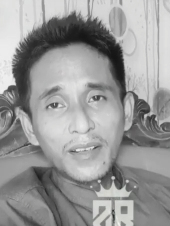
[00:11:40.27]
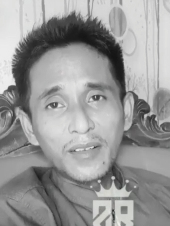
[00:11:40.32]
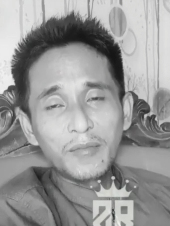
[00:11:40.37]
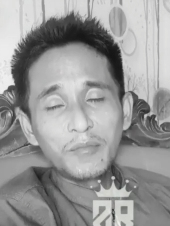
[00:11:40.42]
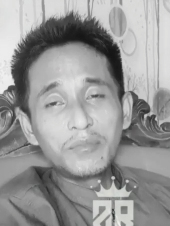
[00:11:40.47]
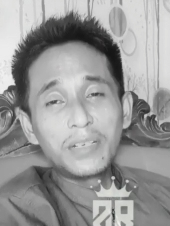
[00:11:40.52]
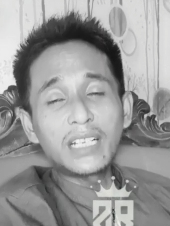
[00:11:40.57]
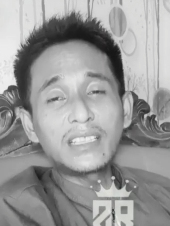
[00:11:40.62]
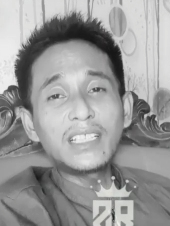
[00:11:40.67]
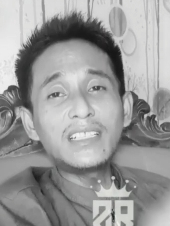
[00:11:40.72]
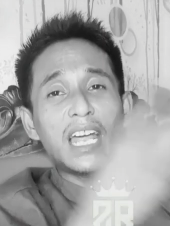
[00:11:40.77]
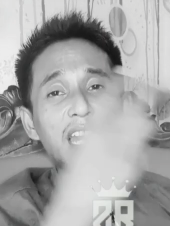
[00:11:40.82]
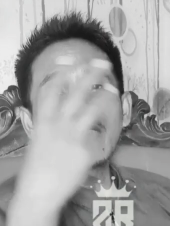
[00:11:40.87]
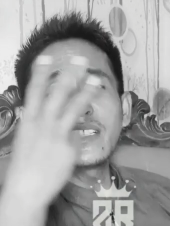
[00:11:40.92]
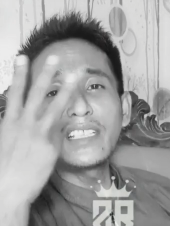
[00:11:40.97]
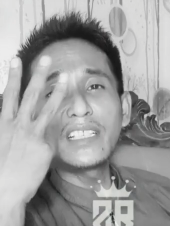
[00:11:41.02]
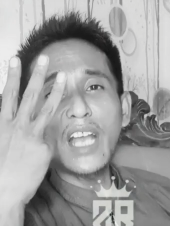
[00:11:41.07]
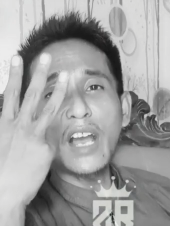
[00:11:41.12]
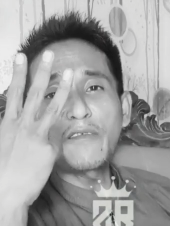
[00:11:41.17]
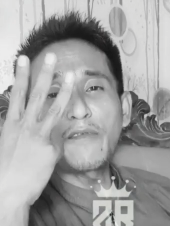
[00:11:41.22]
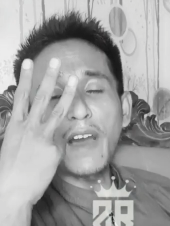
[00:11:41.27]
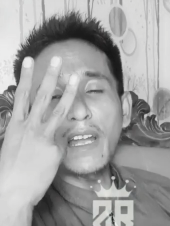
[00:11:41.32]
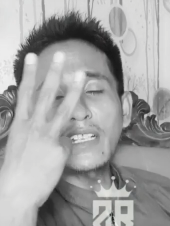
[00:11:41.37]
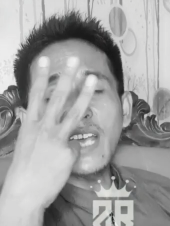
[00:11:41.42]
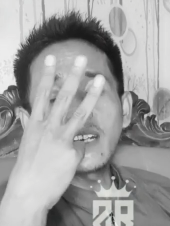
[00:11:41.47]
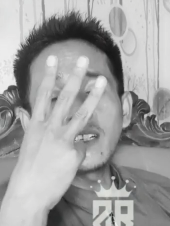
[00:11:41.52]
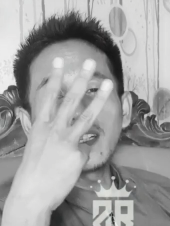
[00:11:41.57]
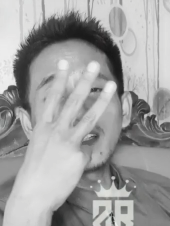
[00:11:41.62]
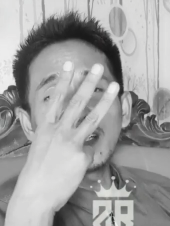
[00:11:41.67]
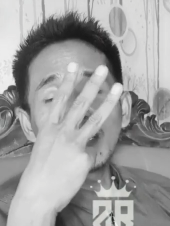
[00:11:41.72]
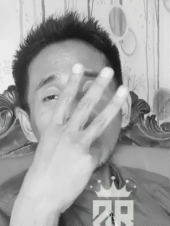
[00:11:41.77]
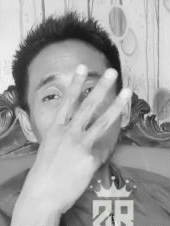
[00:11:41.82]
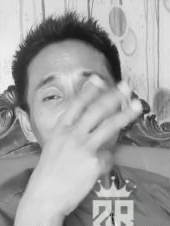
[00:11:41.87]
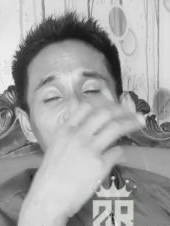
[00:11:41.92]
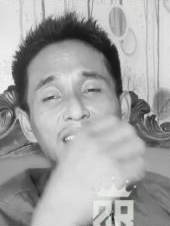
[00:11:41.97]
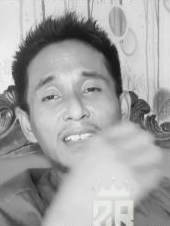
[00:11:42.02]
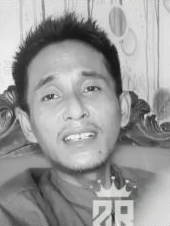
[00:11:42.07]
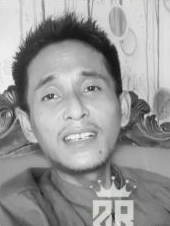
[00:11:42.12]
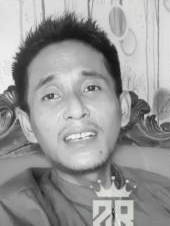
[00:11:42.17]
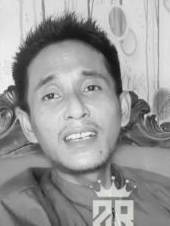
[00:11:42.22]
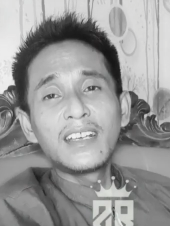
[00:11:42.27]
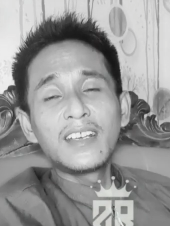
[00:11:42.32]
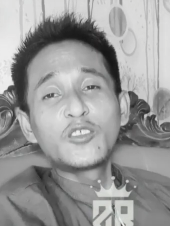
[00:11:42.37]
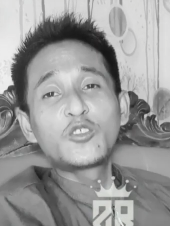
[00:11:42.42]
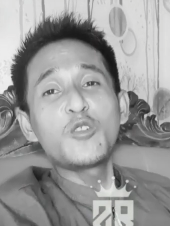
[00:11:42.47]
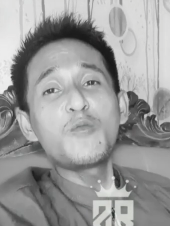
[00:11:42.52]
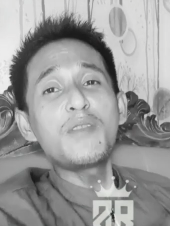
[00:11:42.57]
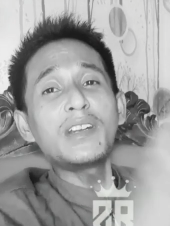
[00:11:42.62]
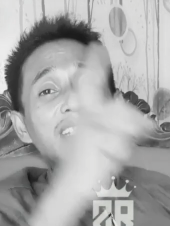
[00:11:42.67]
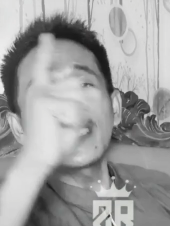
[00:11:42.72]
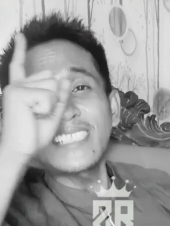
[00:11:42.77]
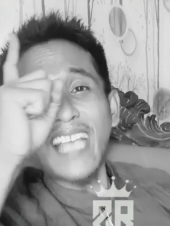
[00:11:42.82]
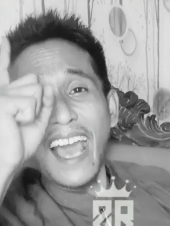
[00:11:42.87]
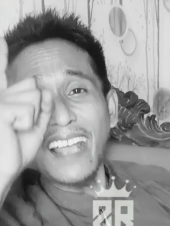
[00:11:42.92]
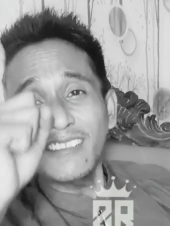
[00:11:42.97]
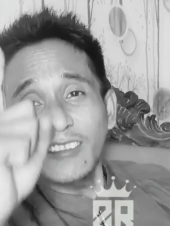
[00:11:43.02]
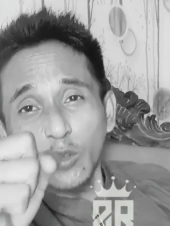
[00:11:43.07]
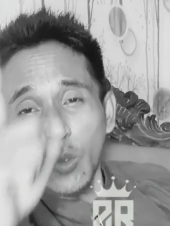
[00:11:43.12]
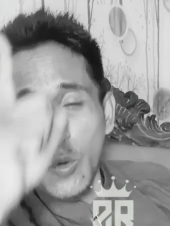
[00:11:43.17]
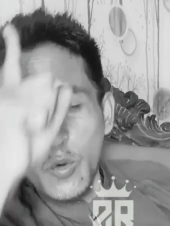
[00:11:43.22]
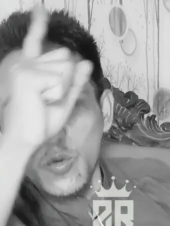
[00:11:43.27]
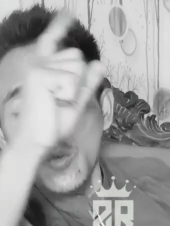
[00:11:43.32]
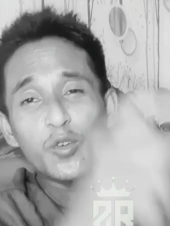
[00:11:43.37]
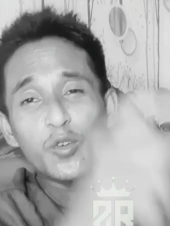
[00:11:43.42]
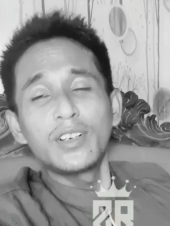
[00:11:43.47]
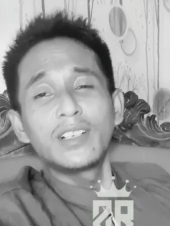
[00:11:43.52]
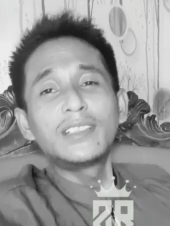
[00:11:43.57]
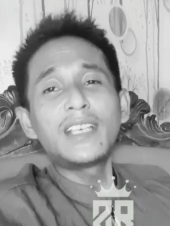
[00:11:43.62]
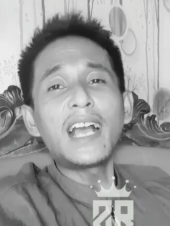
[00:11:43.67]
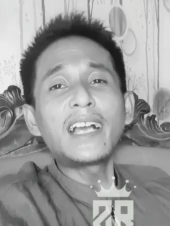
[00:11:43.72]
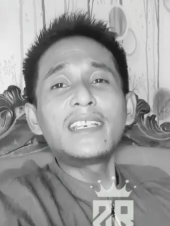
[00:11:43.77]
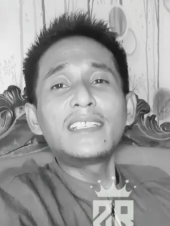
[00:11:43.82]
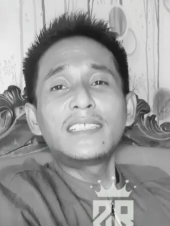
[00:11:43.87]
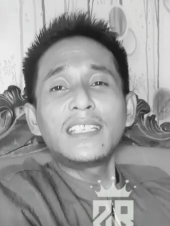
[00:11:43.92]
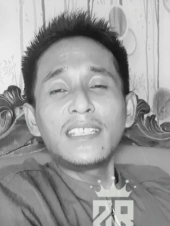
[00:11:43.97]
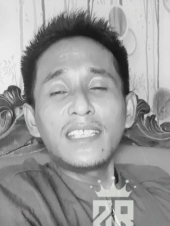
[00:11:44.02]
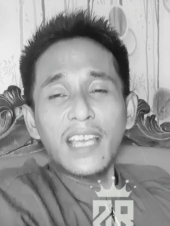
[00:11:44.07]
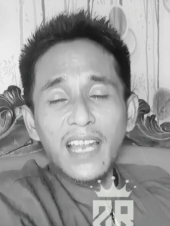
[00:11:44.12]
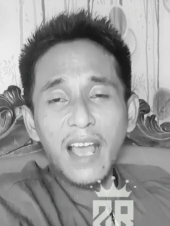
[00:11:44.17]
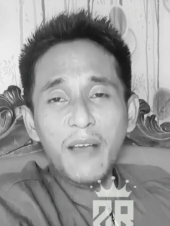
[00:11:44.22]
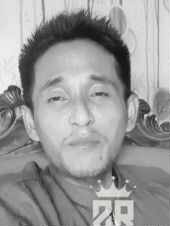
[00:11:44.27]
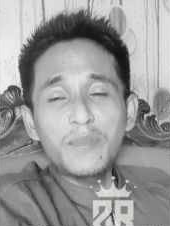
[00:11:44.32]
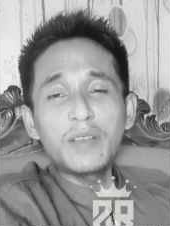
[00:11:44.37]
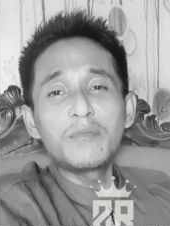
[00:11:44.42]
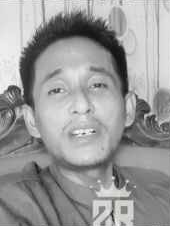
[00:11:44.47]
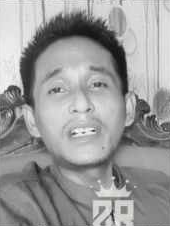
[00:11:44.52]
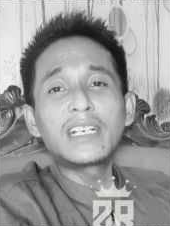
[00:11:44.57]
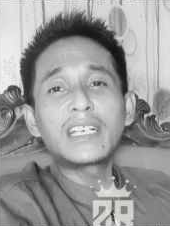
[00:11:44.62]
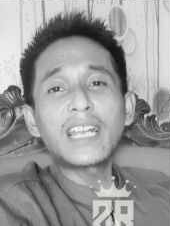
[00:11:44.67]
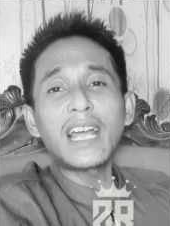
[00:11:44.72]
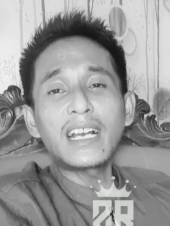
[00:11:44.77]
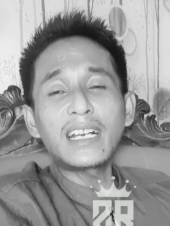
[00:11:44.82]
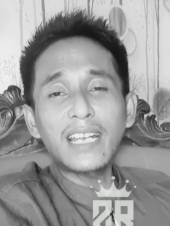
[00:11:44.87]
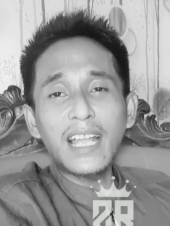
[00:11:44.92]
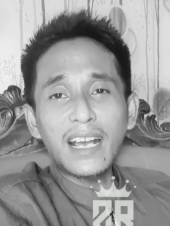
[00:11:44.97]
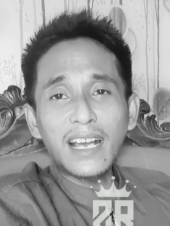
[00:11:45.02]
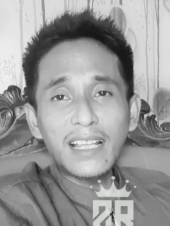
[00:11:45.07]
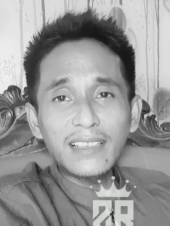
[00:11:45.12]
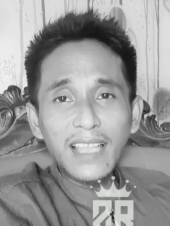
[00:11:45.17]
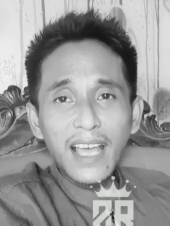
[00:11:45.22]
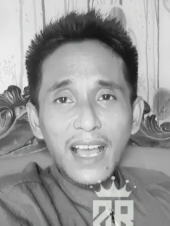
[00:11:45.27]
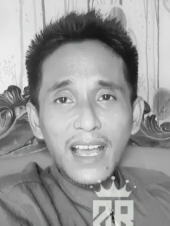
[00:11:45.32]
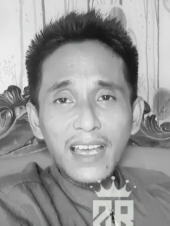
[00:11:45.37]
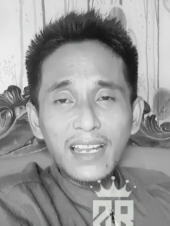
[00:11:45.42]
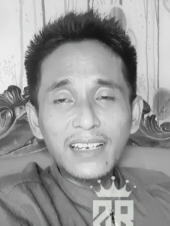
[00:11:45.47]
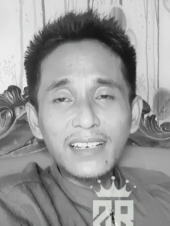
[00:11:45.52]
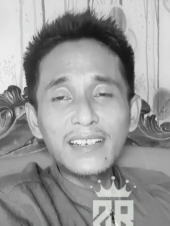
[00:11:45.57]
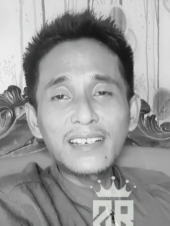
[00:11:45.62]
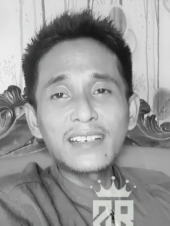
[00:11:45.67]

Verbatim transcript: berarti dari tiga varian ini cuman satu yang isinya Nabi menggerak-gerakkan tangan